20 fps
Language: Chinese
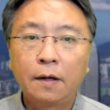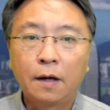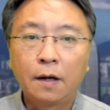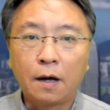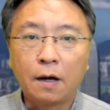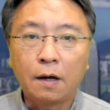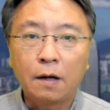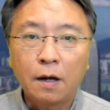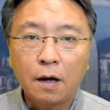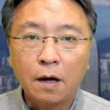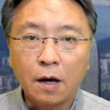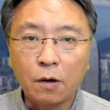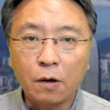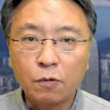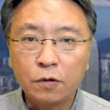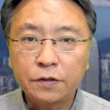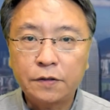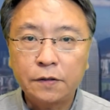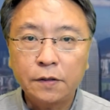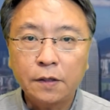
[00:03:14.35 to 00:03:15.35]
呃俄
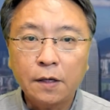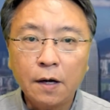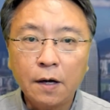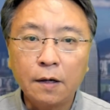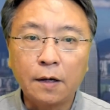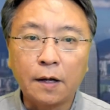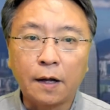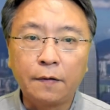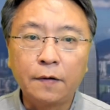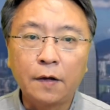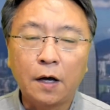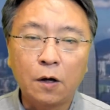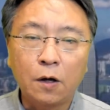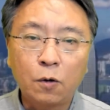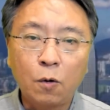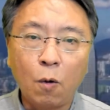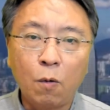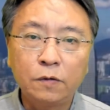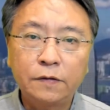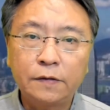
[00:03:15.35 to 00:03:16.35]
罗斯个人和
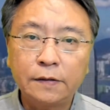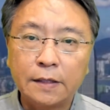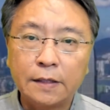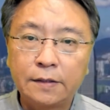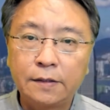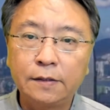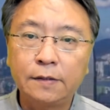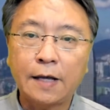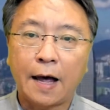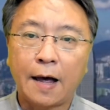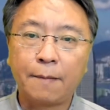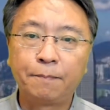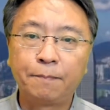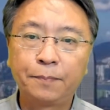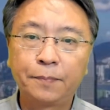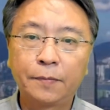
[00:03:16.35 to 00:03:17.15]
公司的资产。